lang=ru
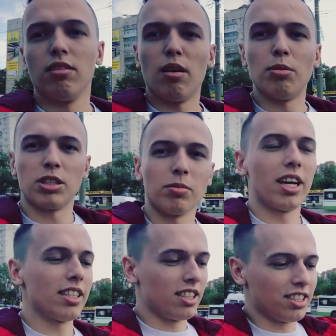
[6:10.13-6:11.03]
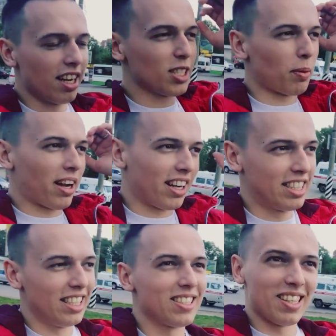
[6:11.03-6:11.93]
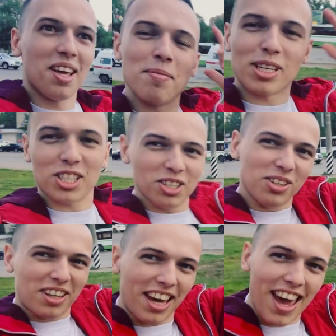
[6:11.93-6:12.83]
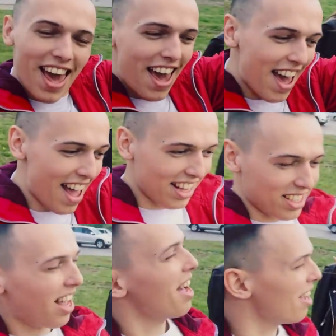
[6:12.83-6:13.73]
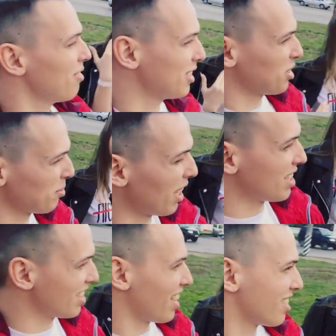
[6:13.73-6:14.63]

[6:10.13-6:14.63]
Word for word: в общем, я сейчас прокатился на маршрутке за 18 или